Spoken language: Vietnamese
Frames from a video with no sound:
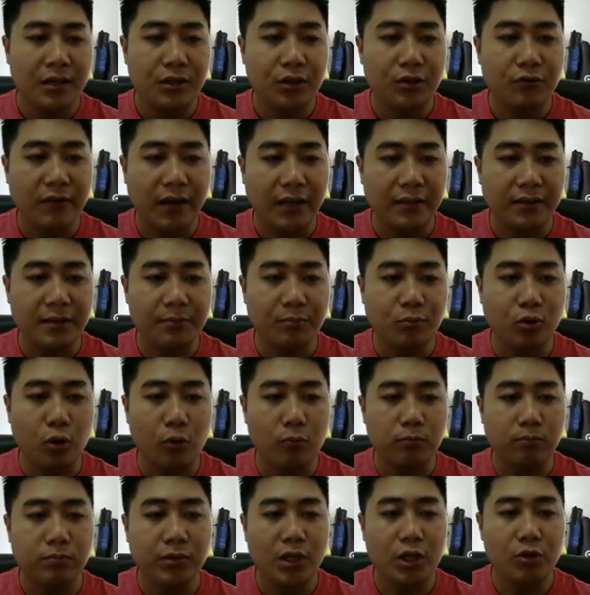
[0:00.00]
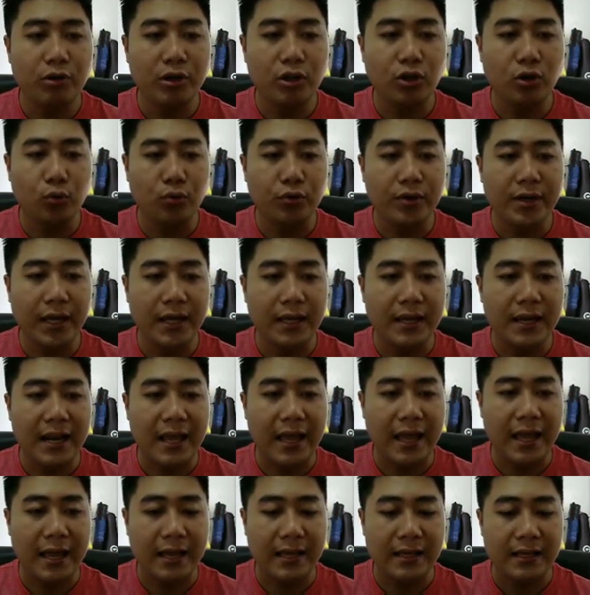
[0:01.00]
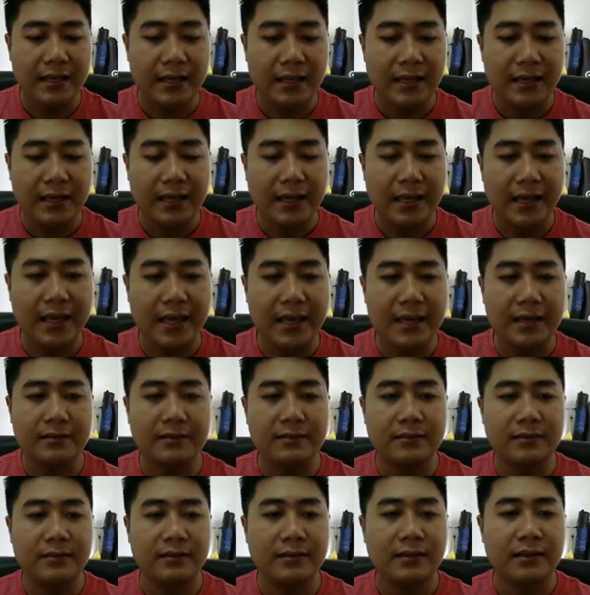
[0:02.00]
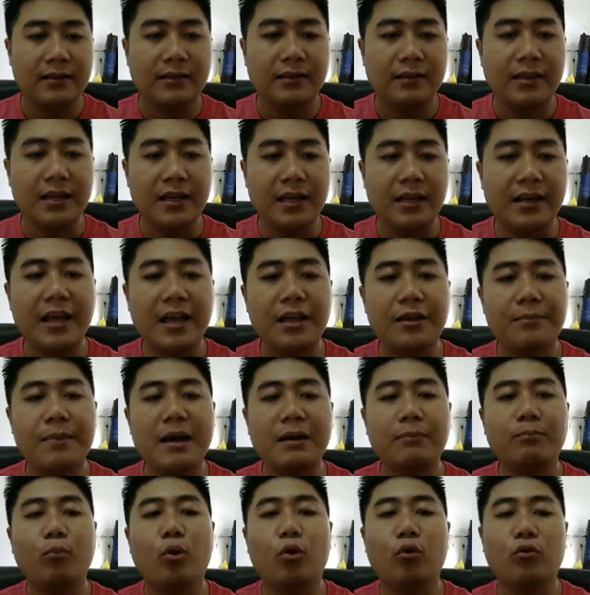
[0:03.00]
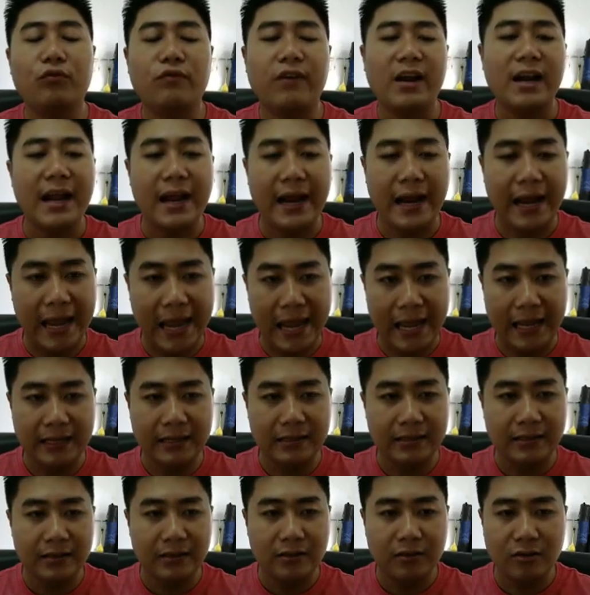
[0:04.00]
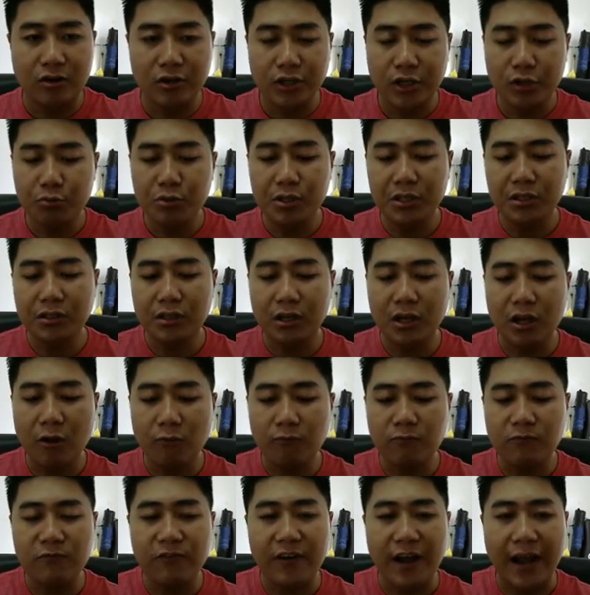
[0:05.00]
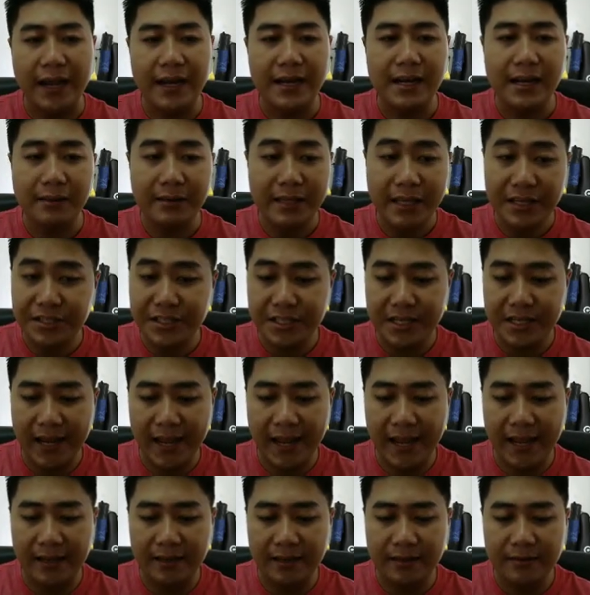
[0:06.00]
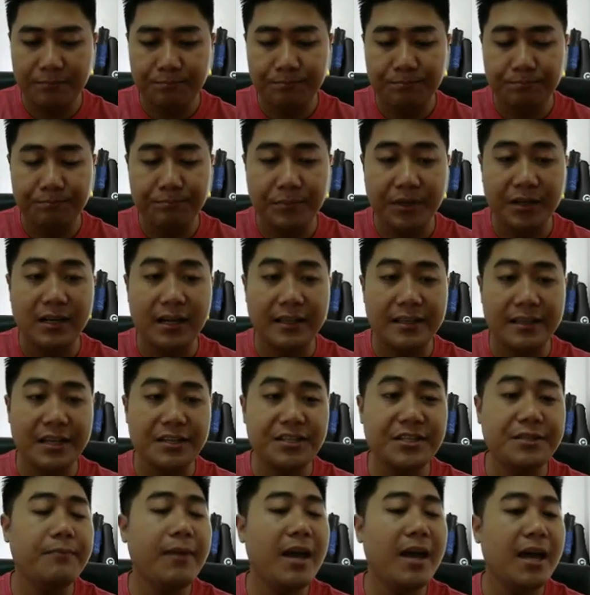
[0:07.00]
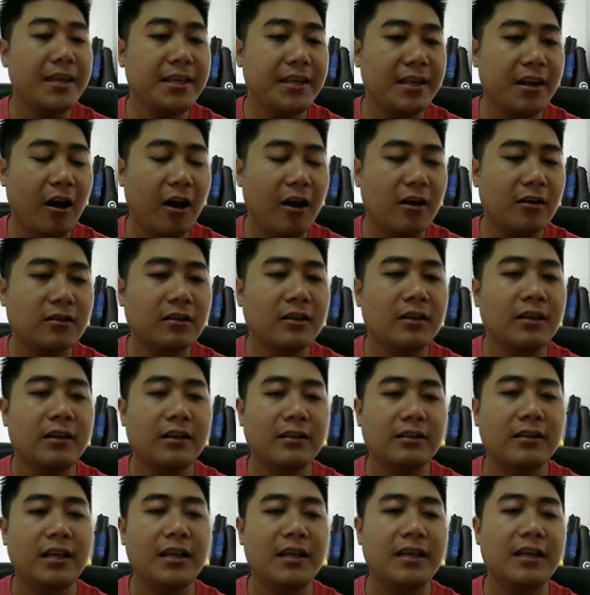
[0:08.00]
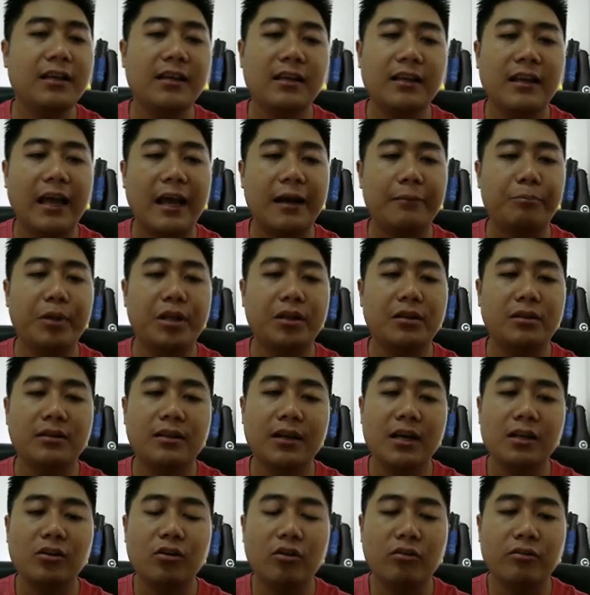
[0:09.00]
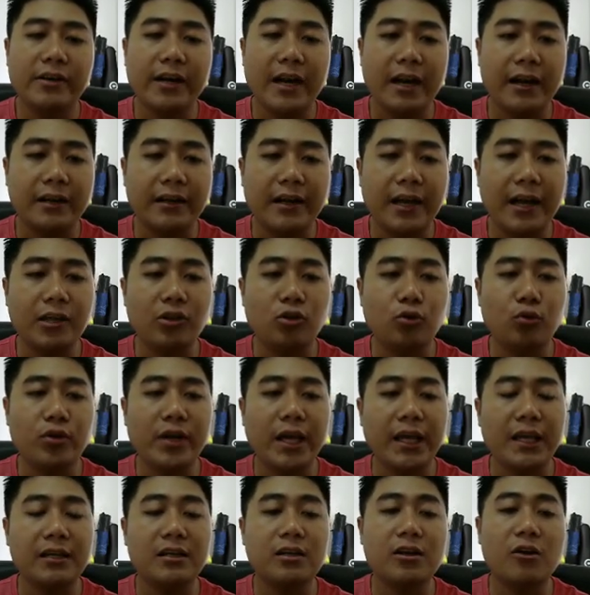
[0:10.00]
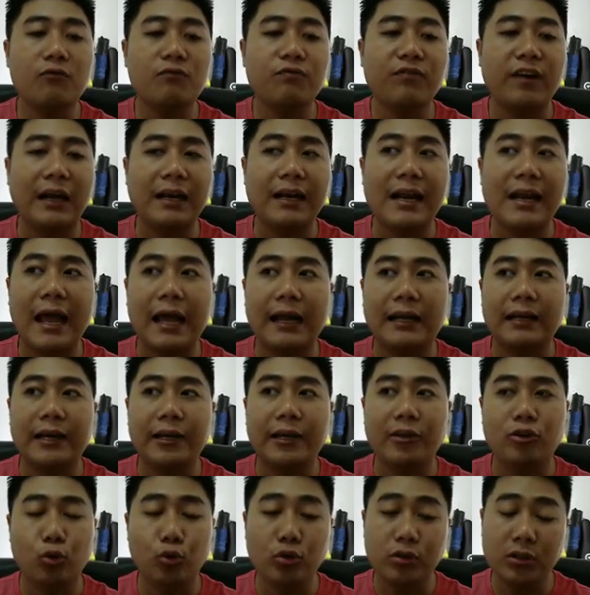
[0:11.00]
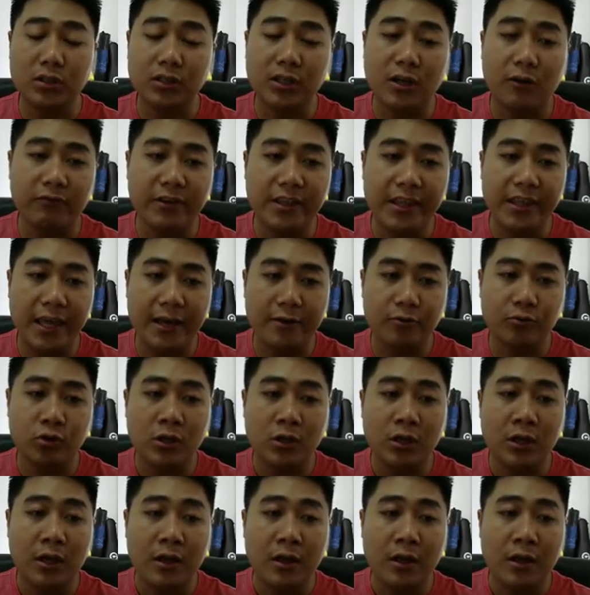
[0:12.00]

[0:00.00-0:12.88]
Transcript: Như vậy tiếp tục, nếu cái chuỗi này là E thì ở đây bắt buộc phải là A. Còn nếu như nó không phải là giá trị A mà nó là giá trị B gì đó thì à mình kết luận rằng hai chuỗi này không phải là hai chuỗi tương đồng với nhau.